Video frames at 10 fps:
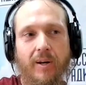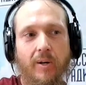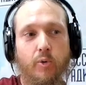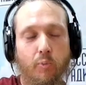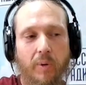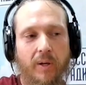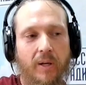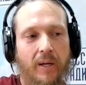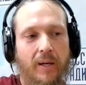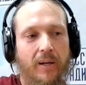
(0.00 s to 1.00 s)
группе.
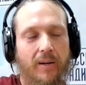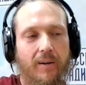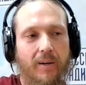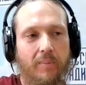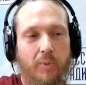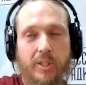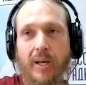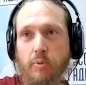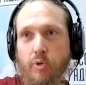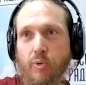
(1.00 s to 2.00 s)
Э, мы знаем,
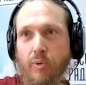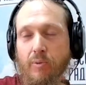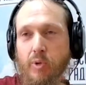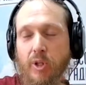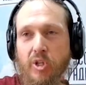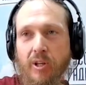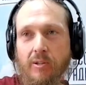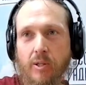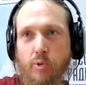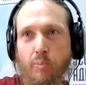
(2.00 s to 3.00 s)
что все начинается
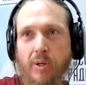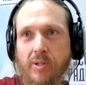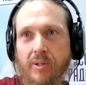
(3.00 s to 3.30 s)
с образа.